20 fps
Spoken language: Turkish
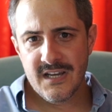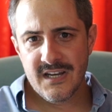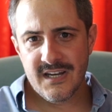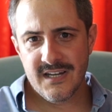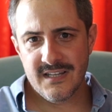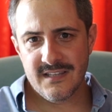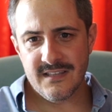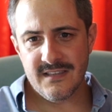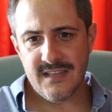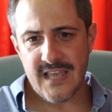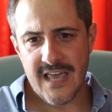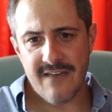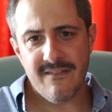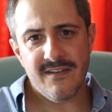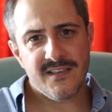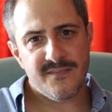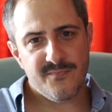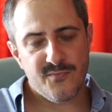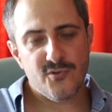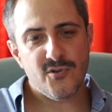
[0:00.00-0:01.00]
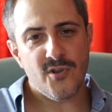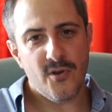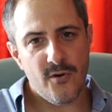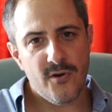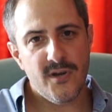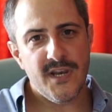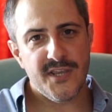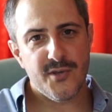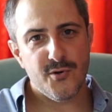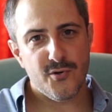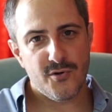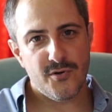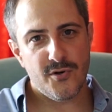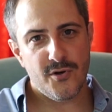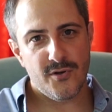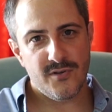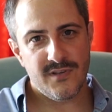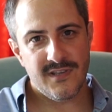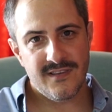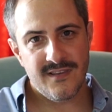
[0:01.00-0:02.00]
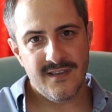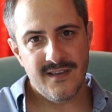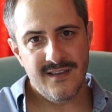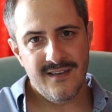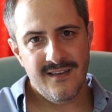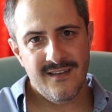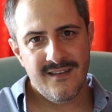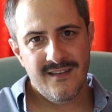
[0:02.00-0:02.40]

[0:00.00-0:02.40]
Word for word: Kadın evet burada öyle görünüyor dedi.